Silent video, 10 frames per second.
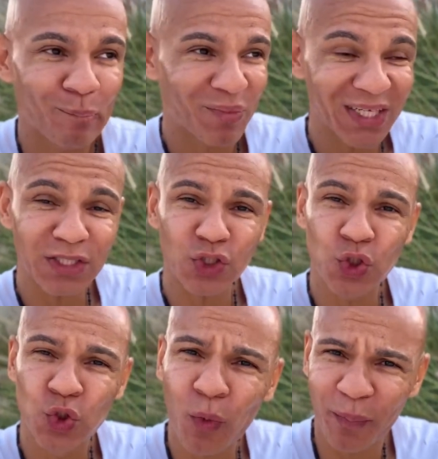Das
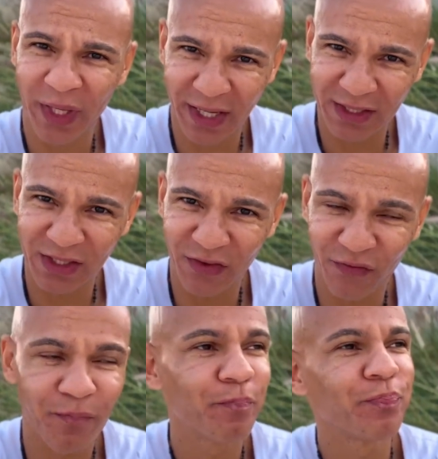ist subjektiv.
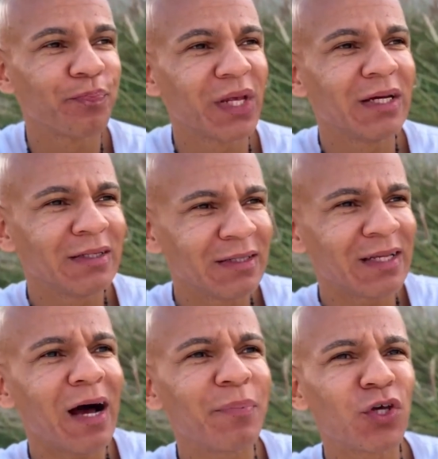
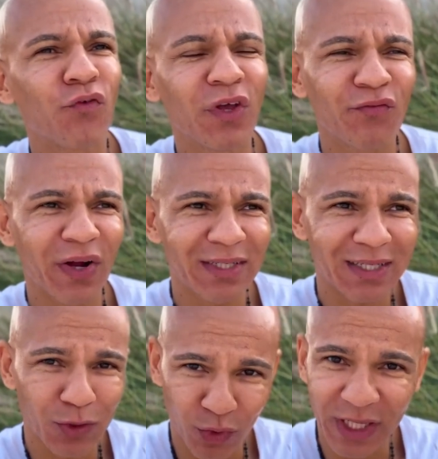Da habe ich auf jeden Fall
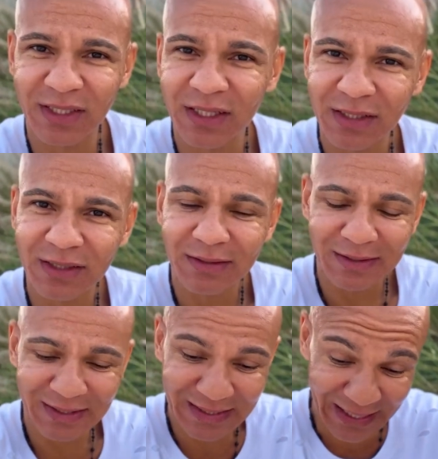gesagt, okay Cecil,
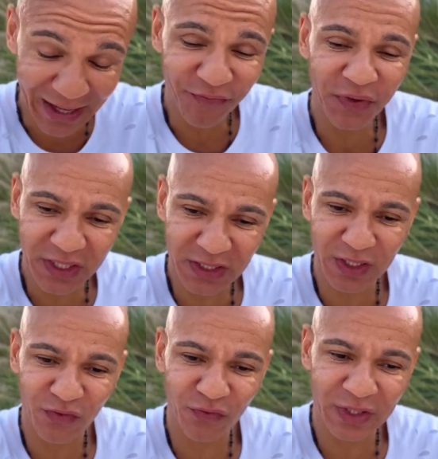
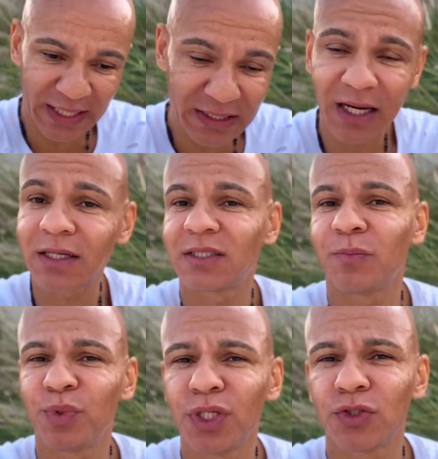definitiv, das
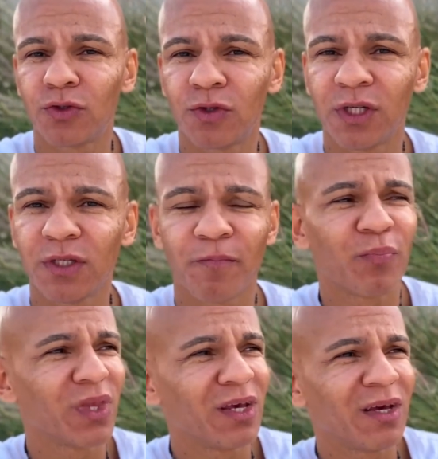akzeptierst du nicht.
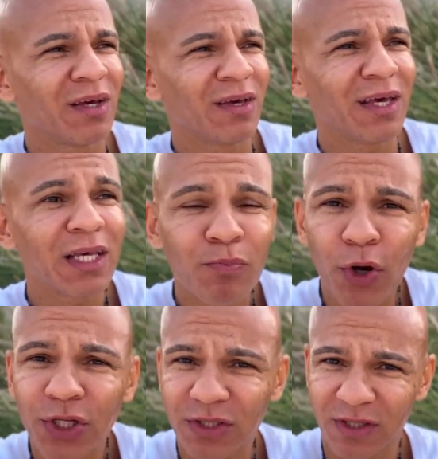Ich
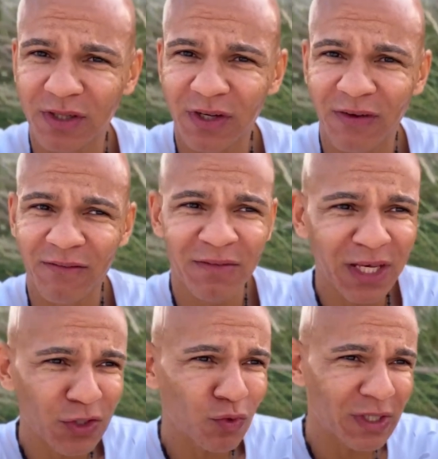möchte
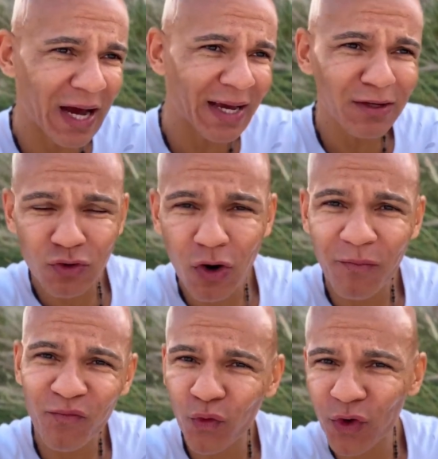nicht nur dahin
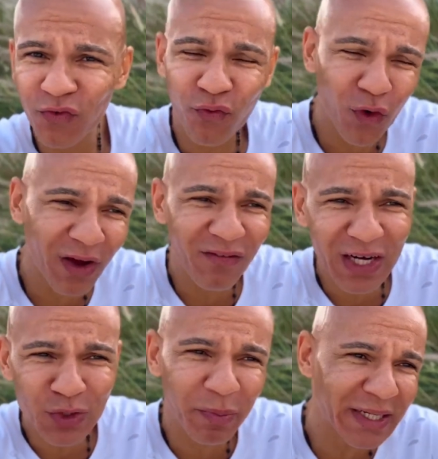kommen, wo ich vorher
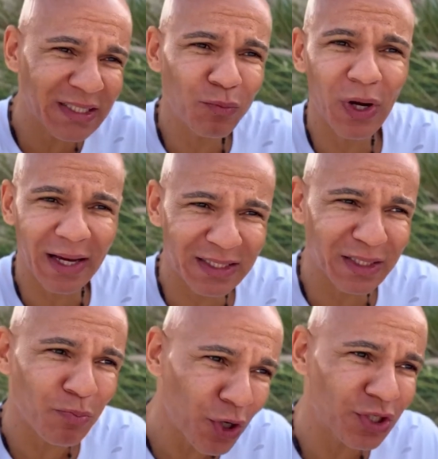war, so bei
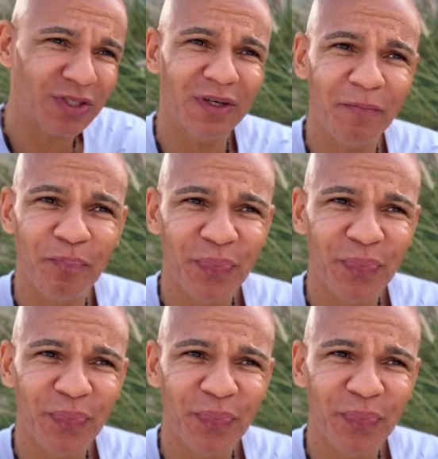87. Ich möchte